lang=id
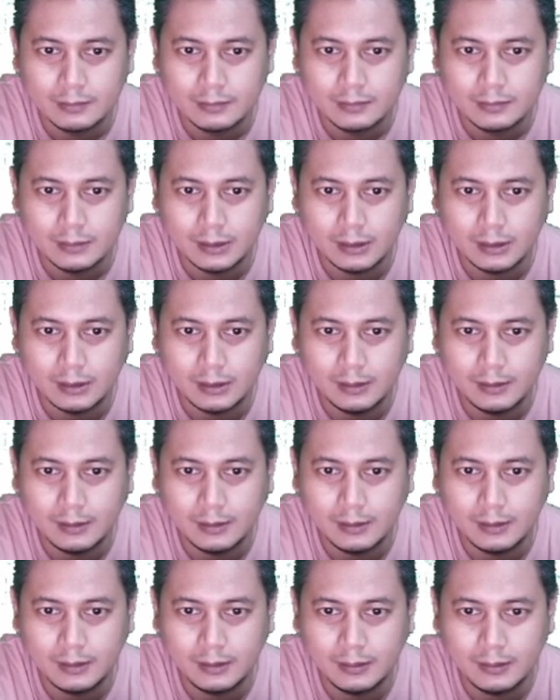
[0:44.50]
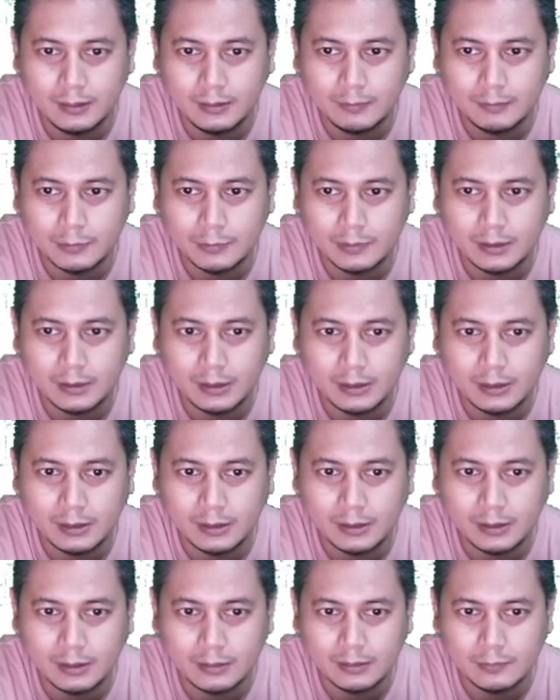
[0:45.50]
yang ini modelnya
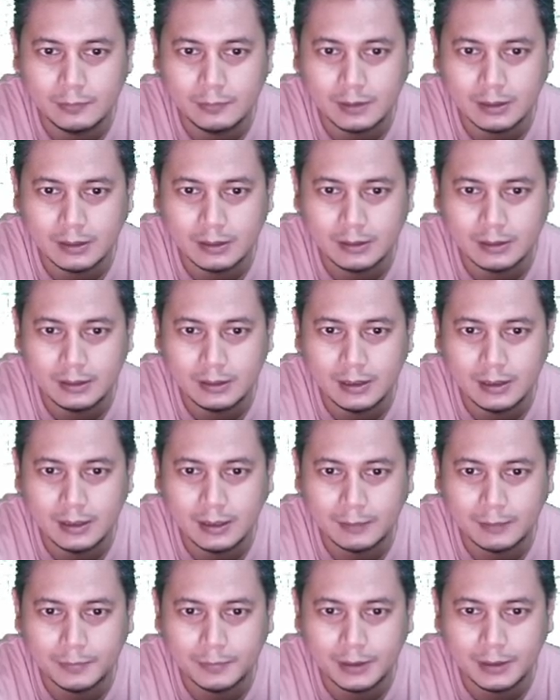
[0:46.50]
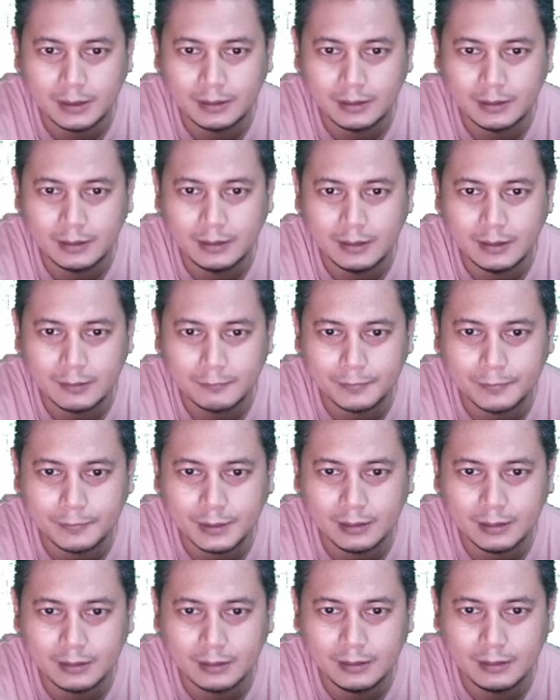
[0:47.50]
yang 2x8 DDR4
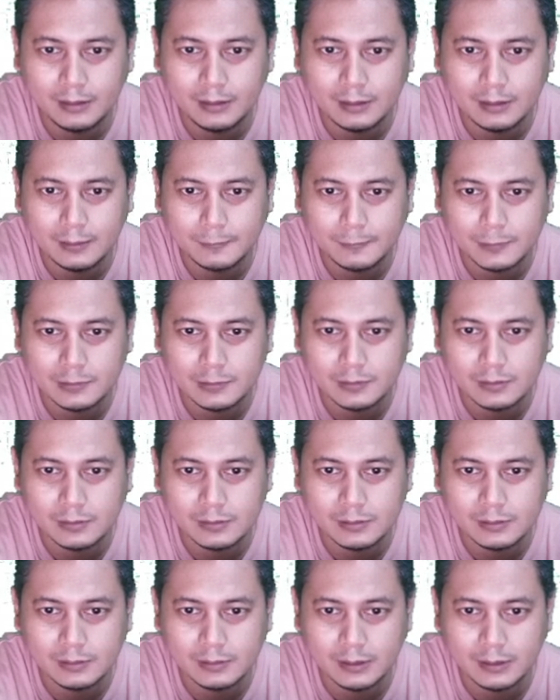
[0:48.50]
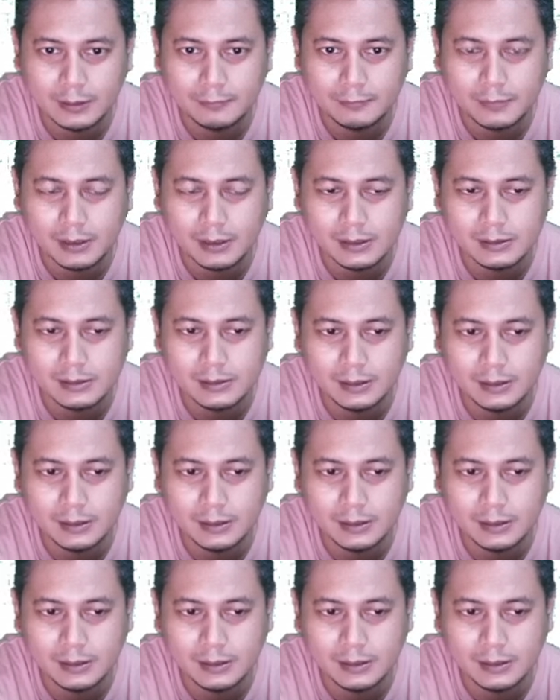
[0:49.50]
3600 MHz